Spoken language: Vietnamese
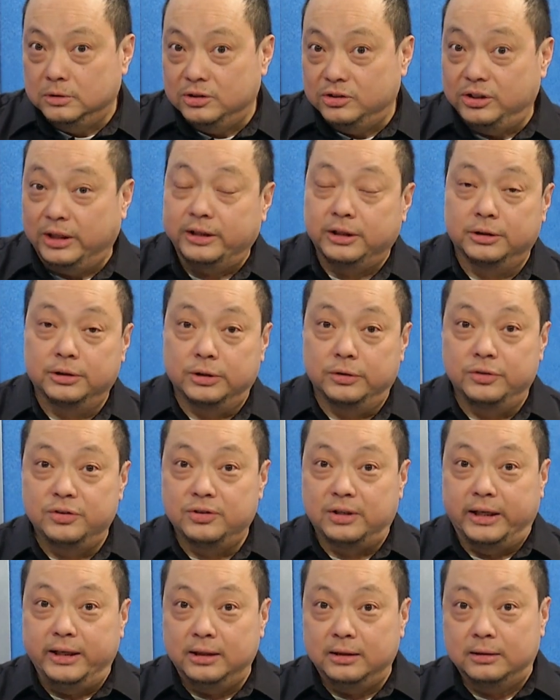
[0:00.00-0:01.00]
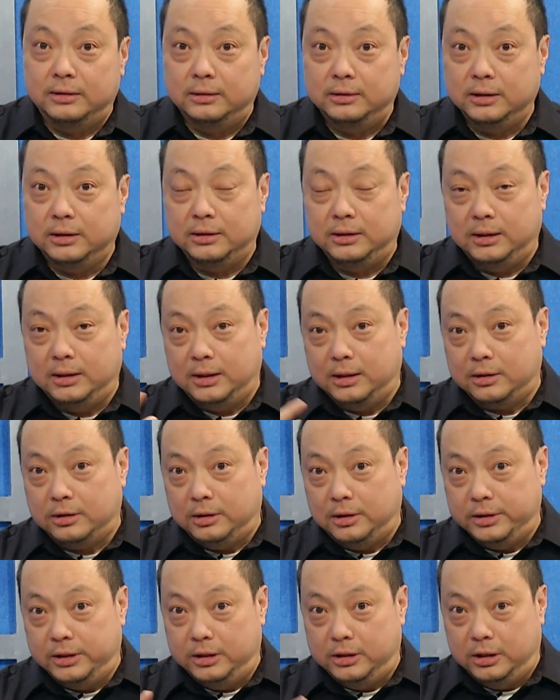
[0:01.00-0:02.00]
secretary of state tức là
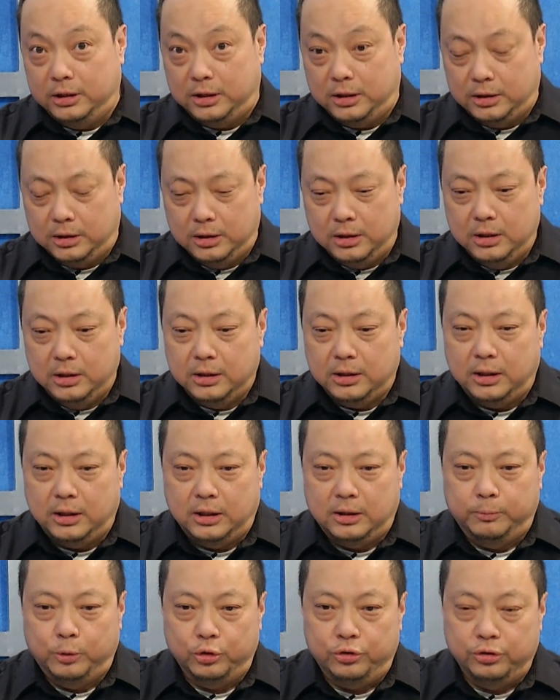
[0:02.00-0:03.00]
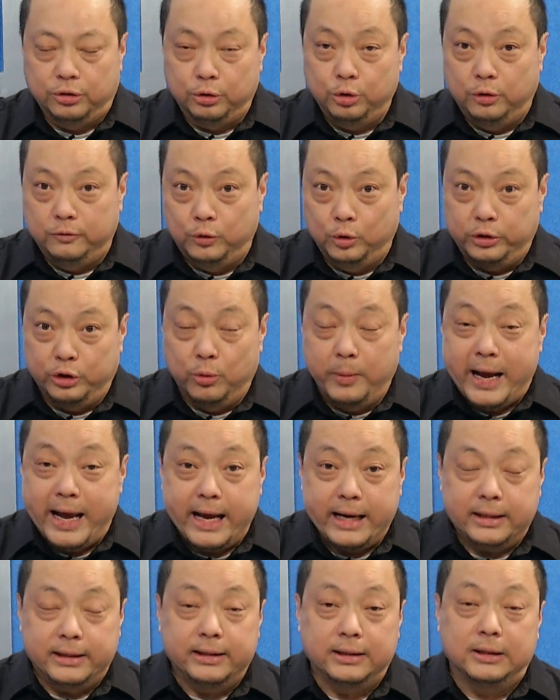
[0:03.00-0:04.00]
coi như là à, bộ trưởng nội vụ tiểu
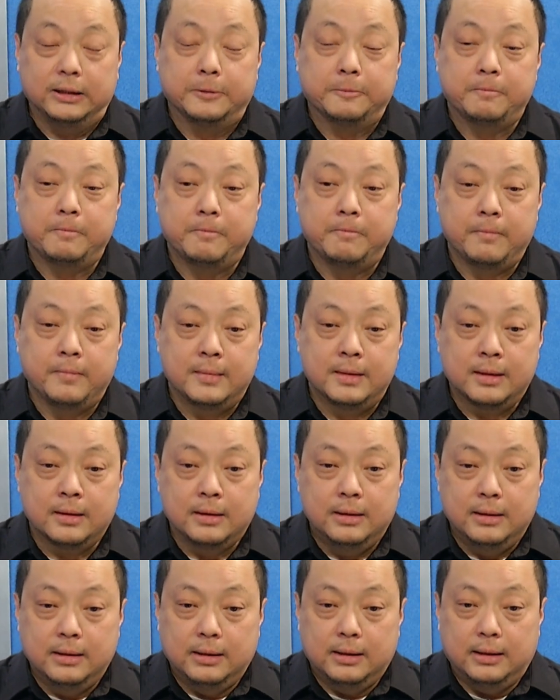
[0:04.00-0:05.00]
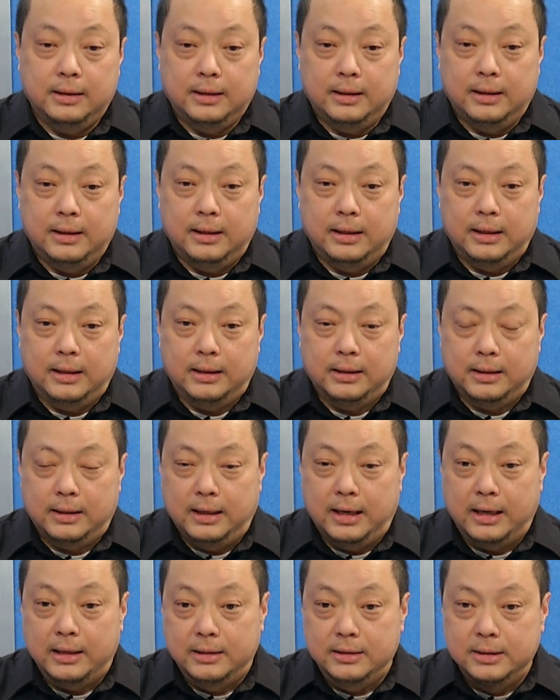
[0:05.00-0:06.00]
bang đấy ừ. à,
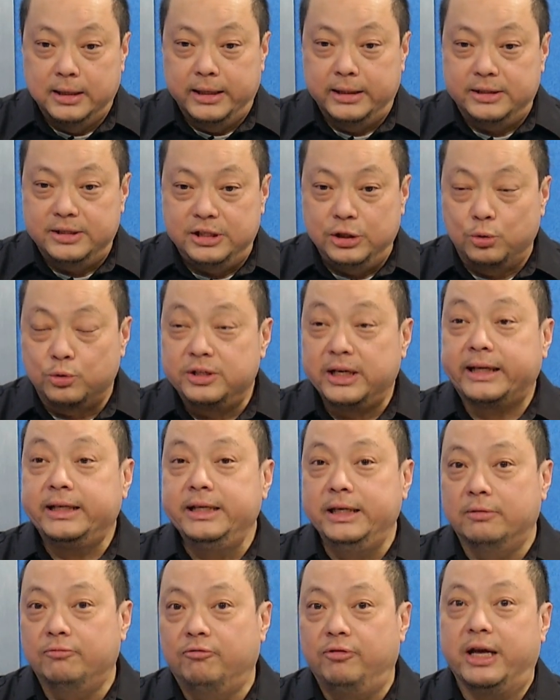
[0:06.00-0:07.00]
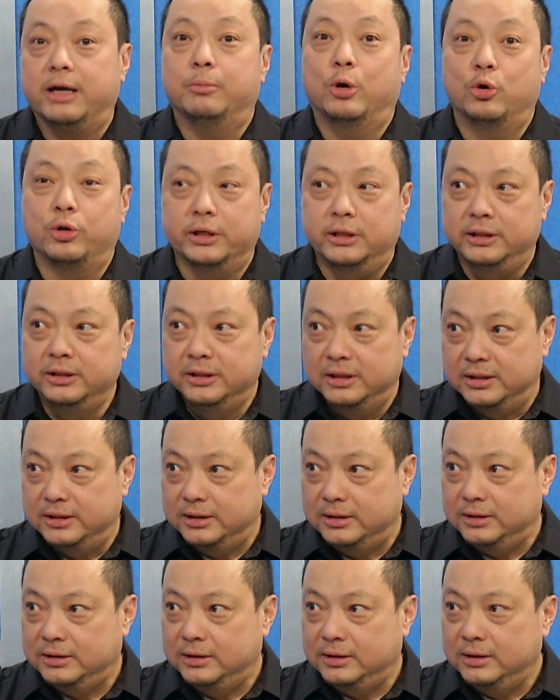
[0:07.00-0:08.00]
là người chịu trách nhiệm về bầu cử
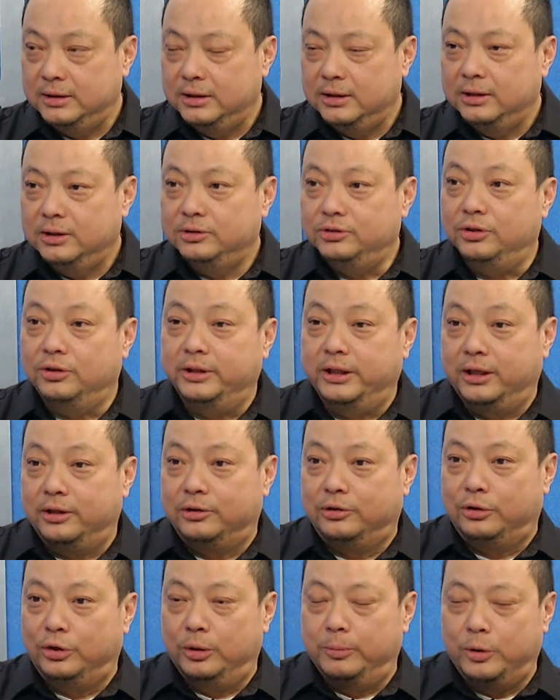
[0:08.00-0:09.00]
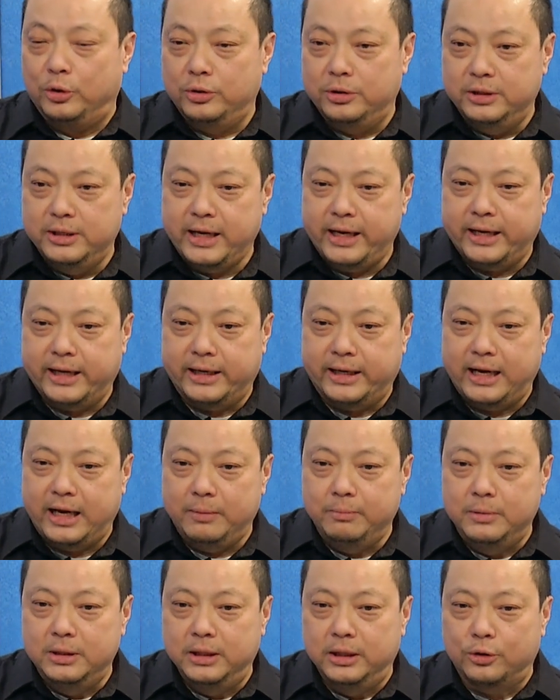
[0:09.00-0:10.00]
cho nên hồi bầu cử
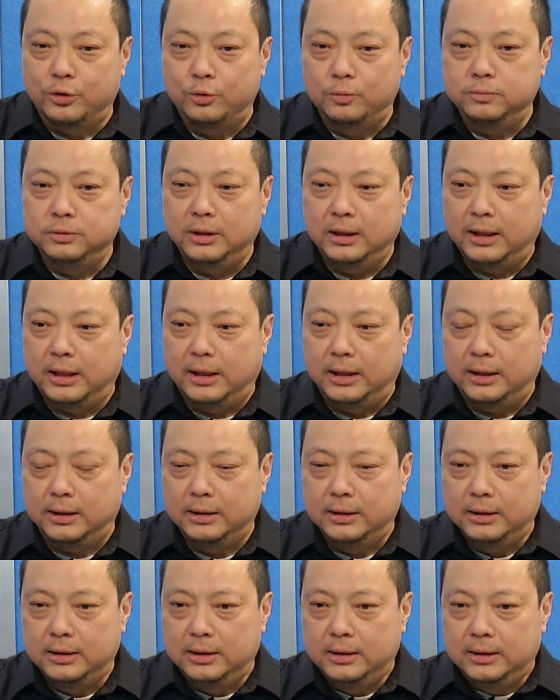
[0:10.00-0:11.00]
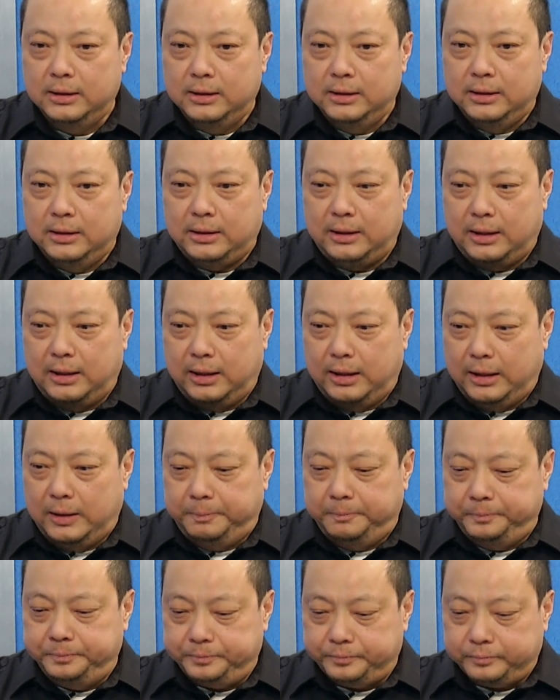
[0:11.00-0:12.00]
2020 cũng là
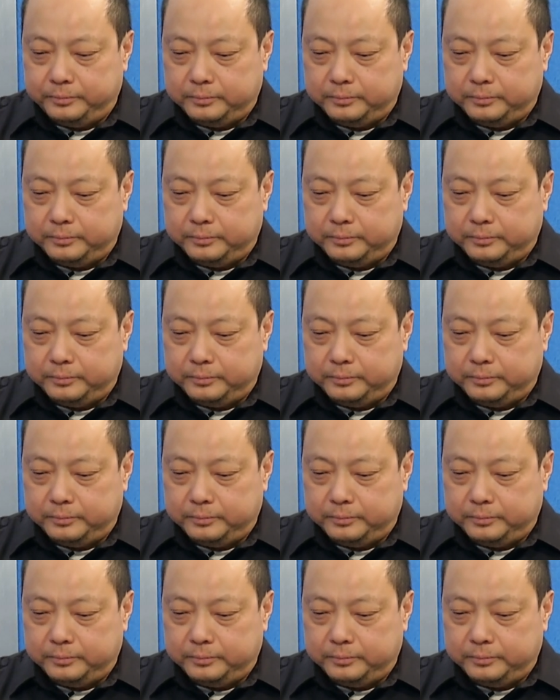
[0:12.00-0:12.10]
um,